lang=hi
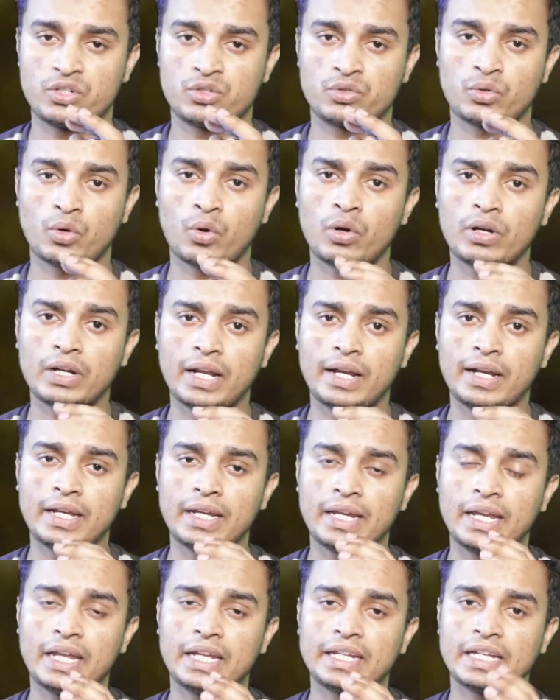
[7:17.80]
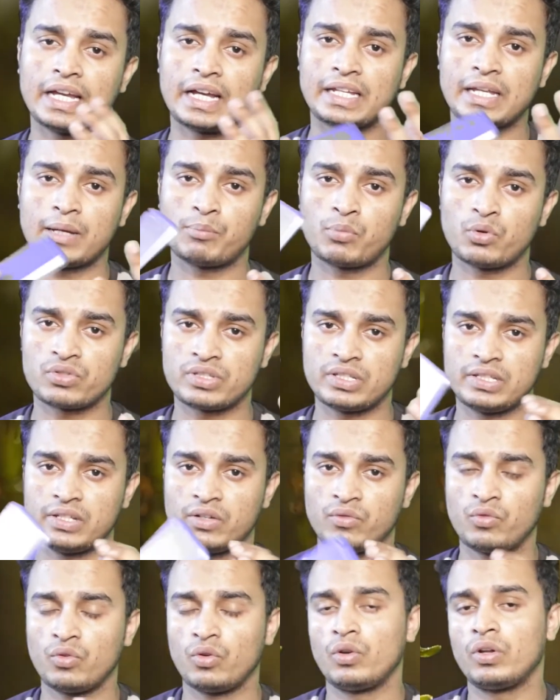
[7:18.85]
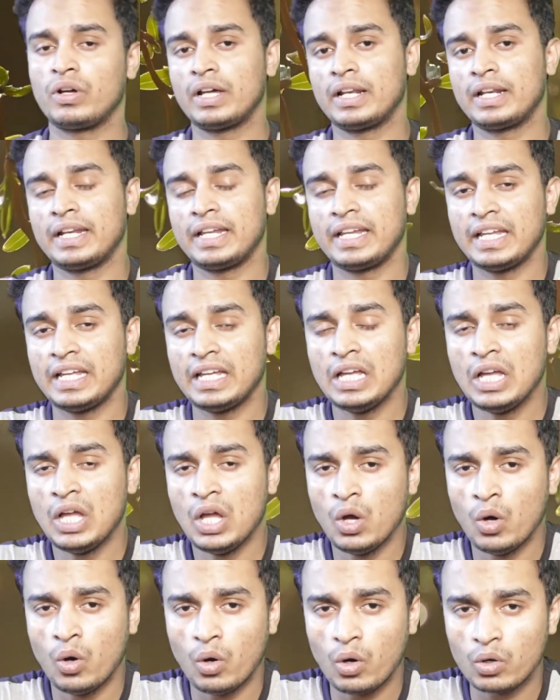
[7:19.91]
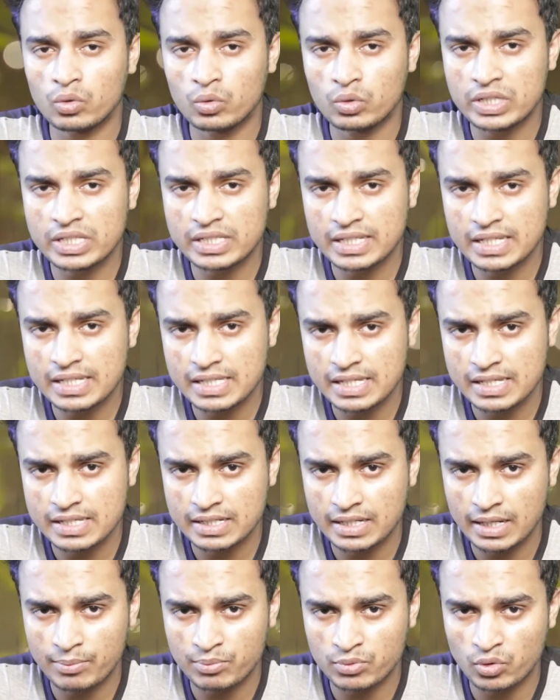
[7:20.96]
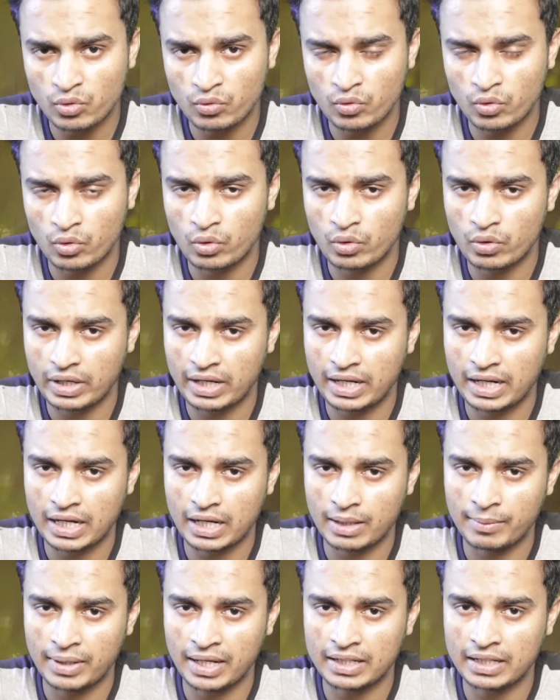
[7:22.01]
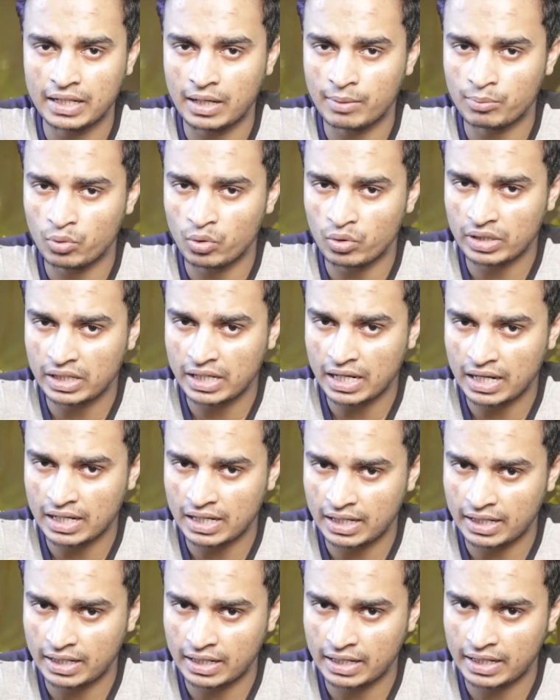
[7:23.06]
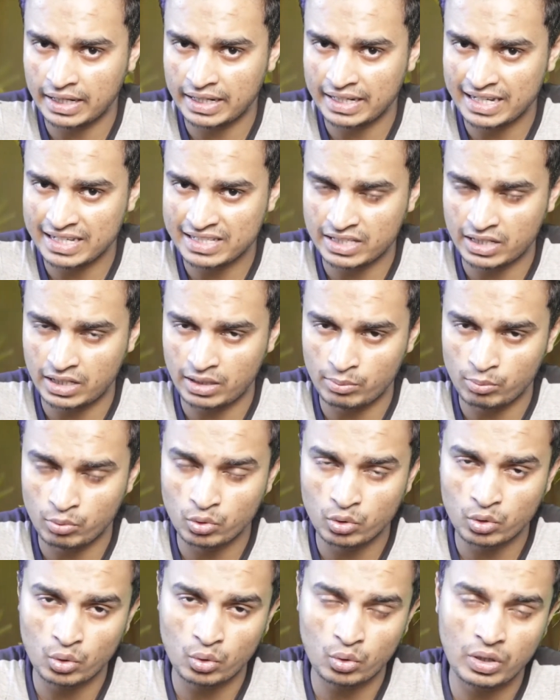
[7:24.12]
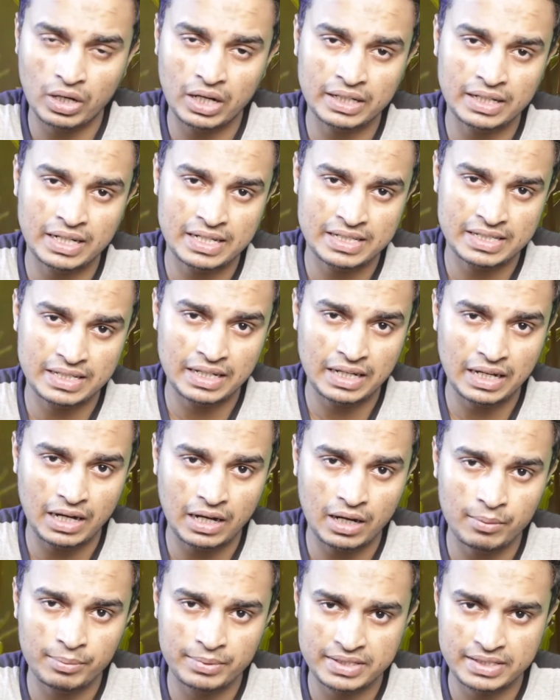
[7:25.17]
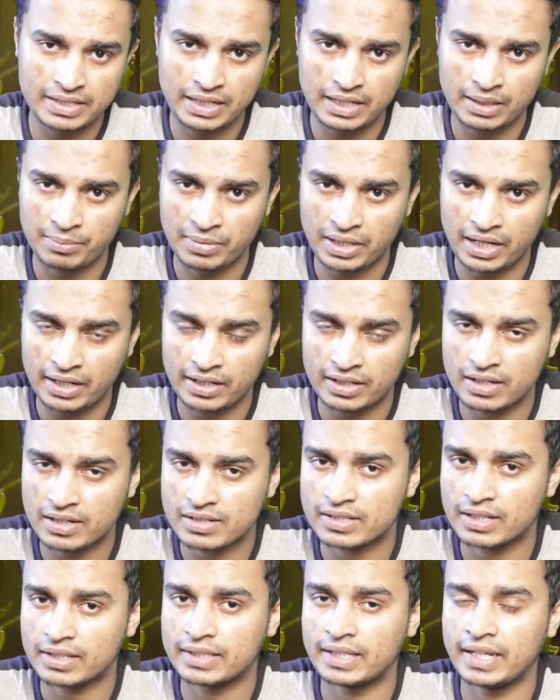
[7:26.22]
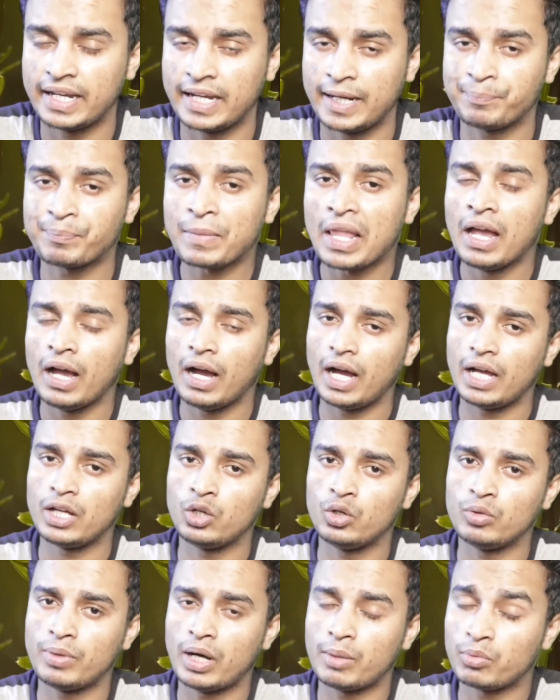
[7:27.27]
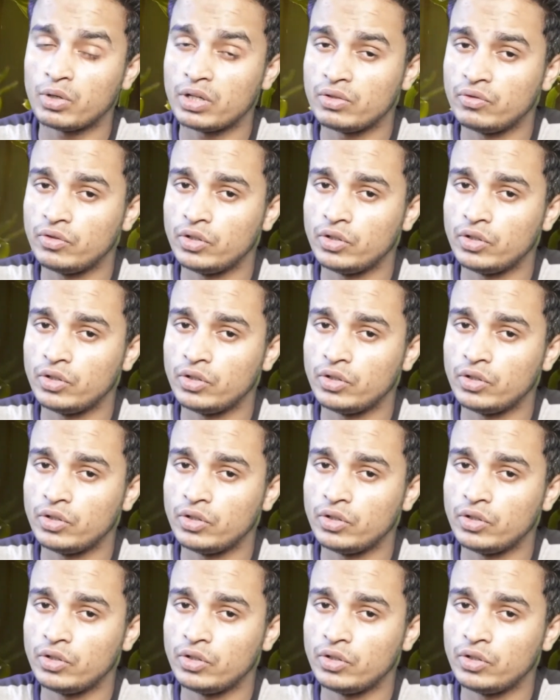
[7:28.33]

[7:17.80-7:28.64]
इंस्टॉल करनी है क्या क्या प्रोसीजर फॉलो करने हैं और किस किस स्टेप्स को फॉलो करने के बाद आपको क्या करना है कैसे रिबूट होगा और कैसे आप इसे अप्लाई कर सकते हैं आई होप आपको ये